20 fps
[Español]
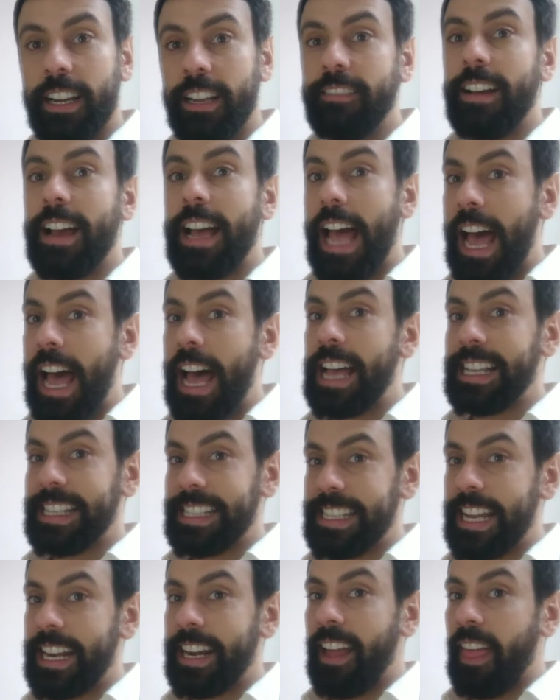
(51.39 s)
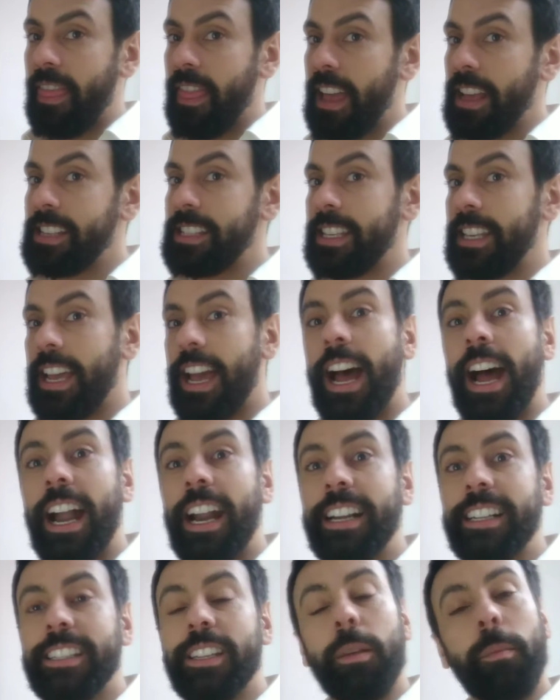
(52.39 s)
iba a ser Daisy
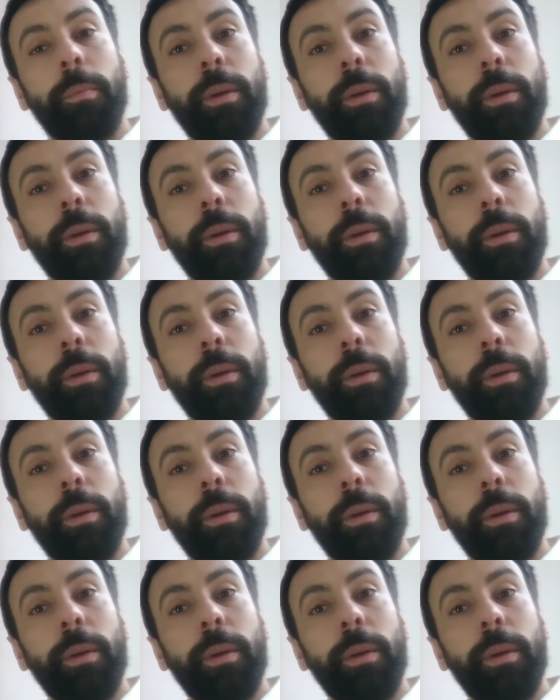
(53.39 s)
Art,